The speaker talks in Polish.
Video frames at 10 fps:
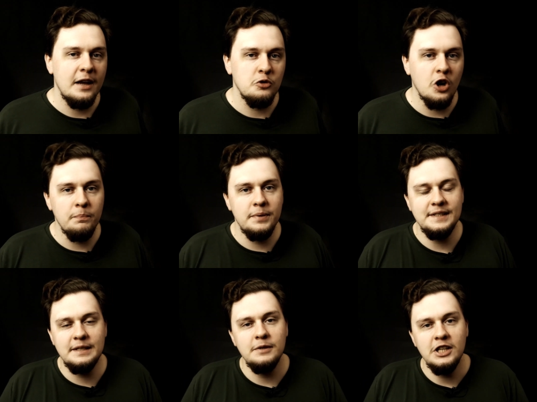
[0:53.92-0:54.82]

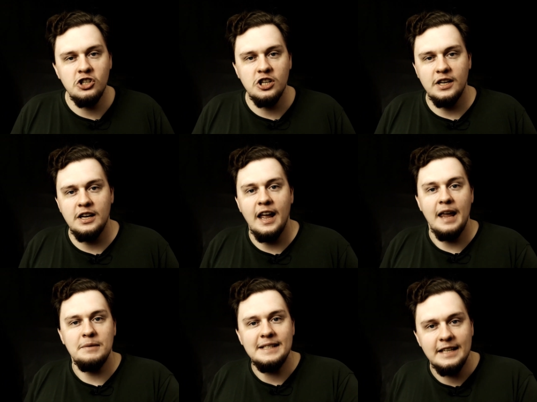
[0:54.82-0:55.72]
Europy, zmniejszania
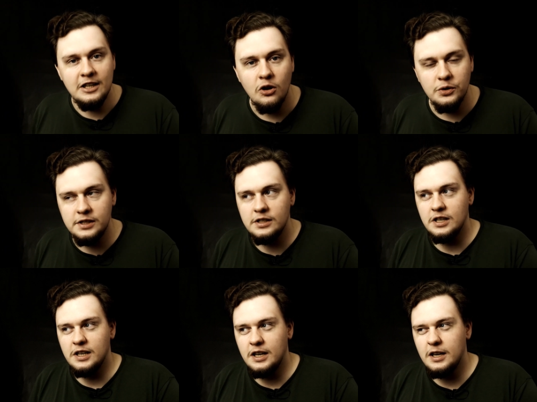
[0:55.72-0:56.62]

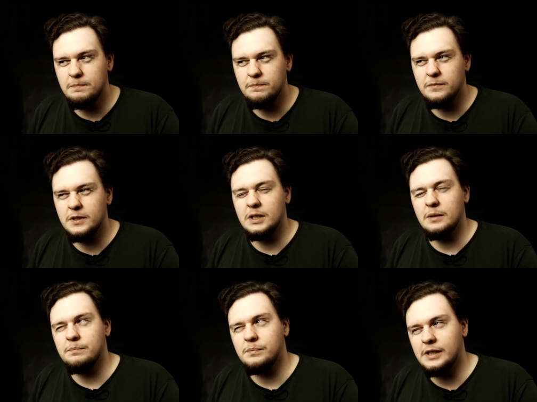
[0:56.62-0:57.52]
emisyjności i
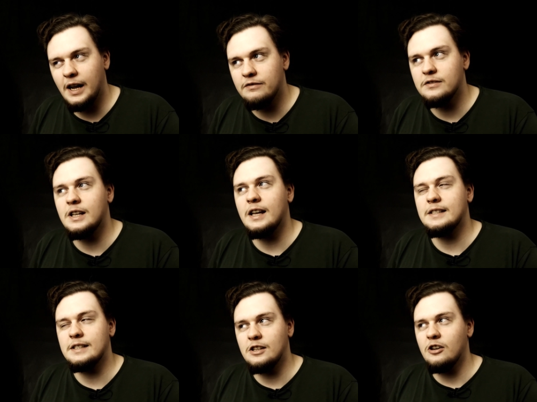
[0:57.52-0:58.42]
co prawda
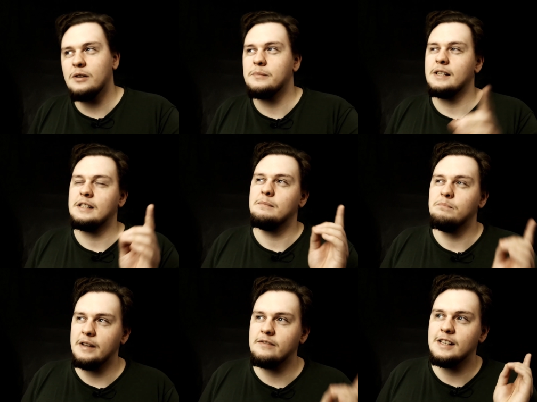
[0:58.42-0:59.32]
stoją za tym
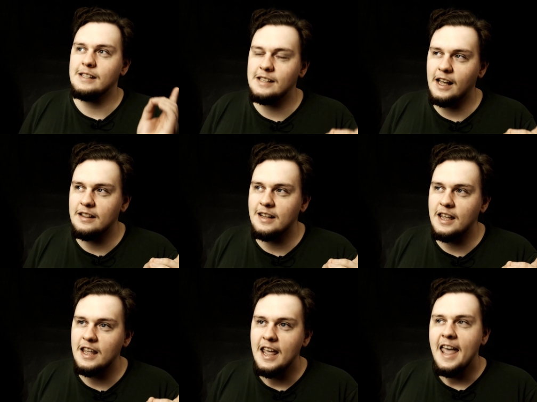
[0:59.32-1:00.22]
pewne
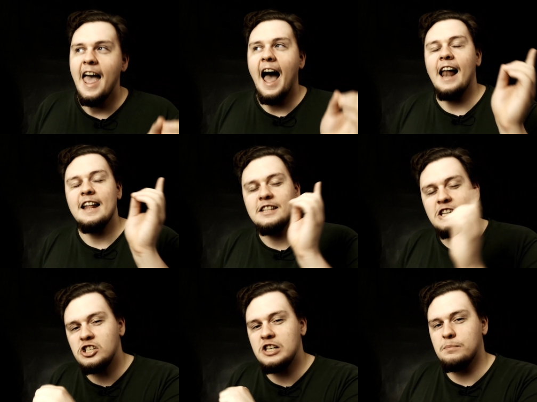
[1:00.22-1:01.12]
dane, ale
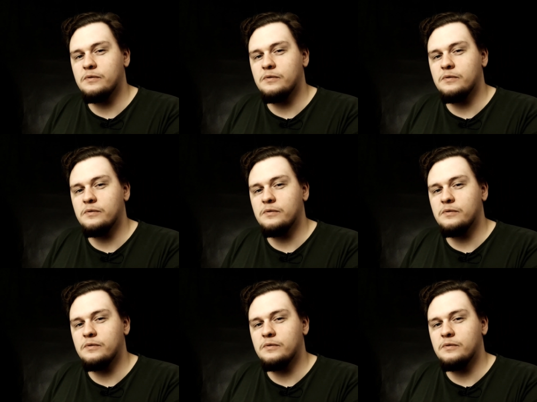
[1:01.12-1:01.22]
też nie